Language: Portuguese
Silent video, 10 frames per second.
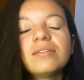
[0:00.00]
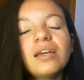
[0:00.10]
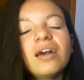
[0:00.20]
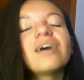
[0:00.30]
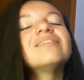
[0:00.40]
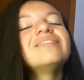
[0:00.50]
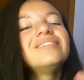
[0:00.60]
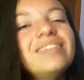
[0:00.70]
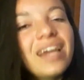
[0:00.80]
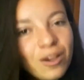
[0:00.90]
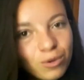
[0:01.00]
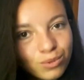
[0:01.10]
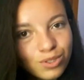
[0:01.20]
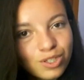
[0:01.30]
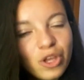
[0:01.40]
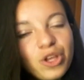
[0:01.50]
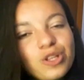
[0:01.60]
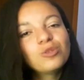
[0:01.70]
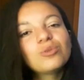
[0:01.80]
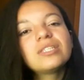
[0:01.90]
ter Deus
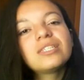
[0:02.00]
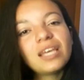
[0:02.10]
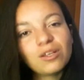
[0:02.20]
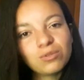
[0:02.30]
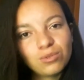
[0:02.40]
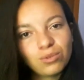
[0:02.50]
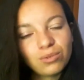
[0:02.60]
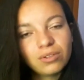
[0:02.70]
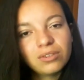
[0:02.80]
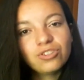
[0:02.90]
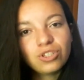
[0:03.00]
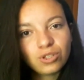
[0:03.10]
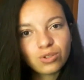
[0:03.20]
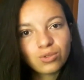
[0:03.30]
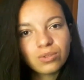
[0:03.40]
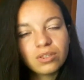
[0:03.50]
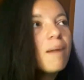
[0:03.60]
no centro disso.